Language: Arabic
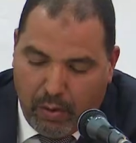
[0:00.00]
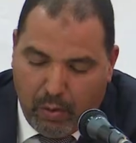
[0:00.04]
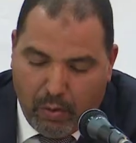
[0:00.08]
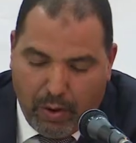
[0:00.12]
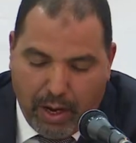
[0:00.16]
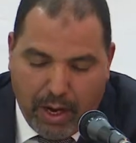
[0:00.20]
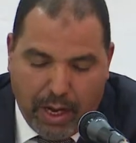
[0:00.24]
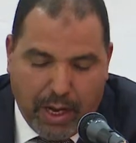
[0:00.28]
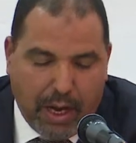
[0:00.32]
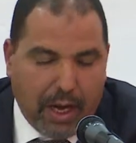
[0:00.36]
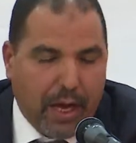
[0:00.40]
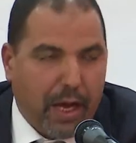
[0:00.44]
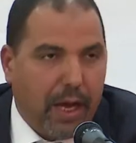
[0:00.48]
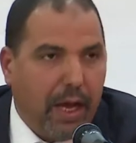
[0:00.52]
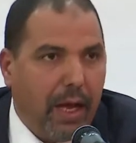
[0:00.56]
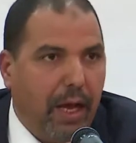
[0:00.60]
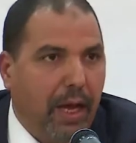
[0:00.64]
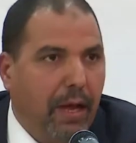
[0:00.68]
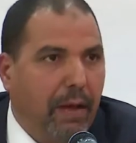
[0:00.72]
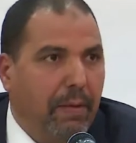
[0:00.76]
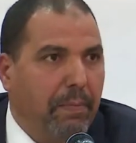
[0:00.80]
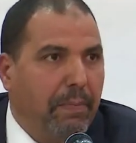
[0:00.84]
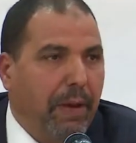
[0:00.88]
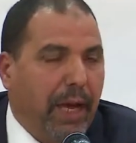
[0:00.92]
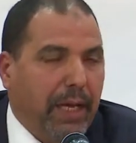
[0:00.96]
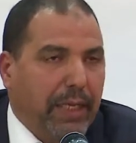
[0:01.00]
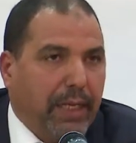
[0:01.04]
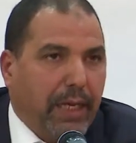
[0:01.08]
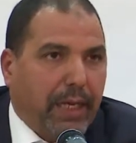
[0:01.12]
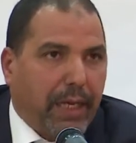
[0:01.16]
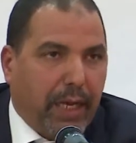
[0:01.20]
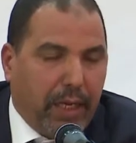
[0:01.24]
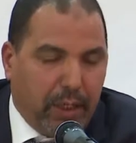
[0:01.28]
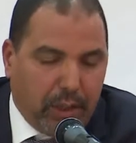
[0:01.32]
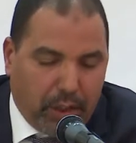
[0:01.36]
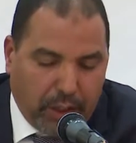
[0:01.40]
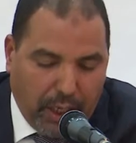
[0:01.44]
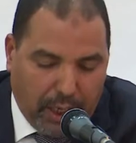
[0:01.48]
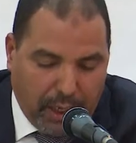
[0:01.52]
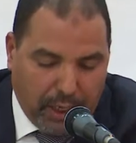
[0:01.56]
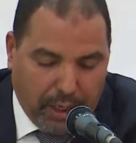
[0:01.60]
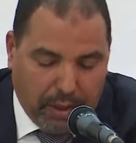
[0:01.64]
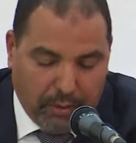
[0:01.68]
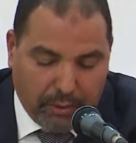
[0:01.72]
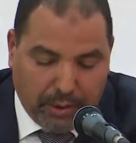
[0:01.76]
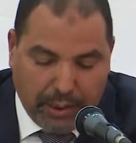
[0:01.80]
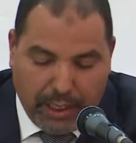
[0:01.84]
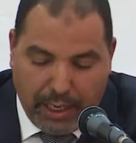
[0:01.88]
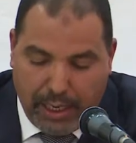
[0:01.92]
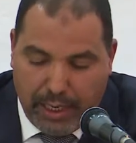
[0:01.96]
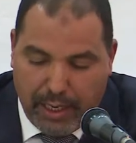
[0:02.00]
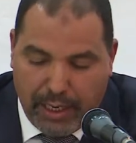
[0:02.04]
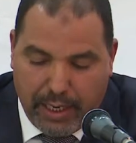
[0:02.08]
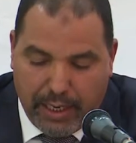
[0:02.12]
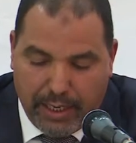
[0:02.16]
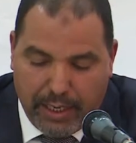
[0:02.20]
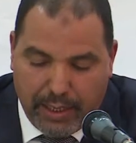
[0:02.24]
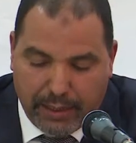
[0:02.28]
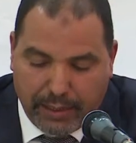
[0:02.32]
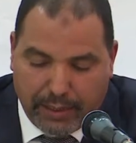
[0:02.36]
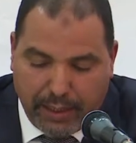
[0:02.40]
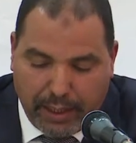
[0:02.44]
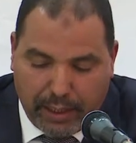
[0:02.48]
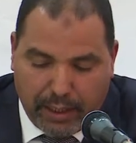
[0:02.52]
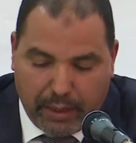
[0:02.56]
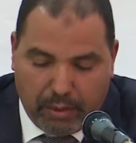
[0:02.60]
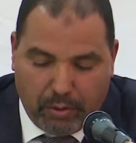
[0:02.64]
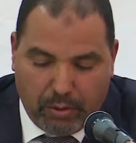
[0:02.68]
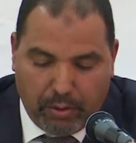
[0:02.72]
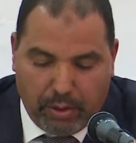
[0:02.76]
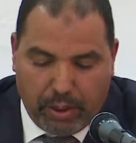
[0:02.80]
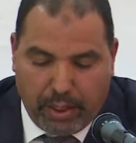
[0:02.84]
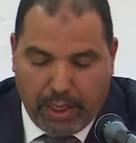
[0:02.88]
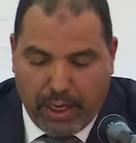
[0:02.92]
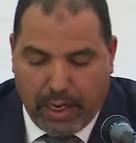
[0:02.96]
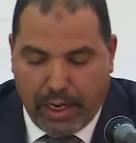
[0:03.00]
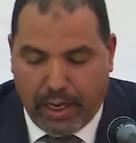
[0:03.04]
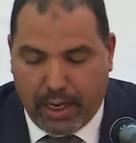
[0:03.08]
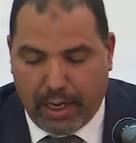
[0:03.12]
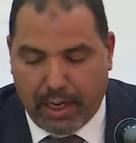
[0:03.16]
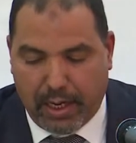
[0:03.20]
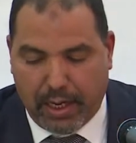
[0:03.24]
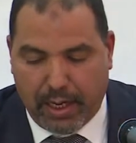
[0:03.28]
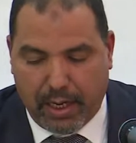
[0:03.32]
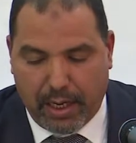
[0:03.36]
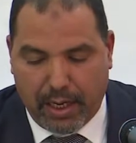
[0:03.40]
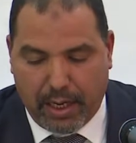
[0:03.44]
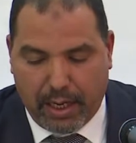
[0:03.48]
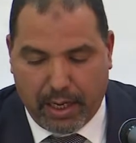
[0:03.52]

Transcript: وبعدك إن شاء الله تعالى ننتقل إلى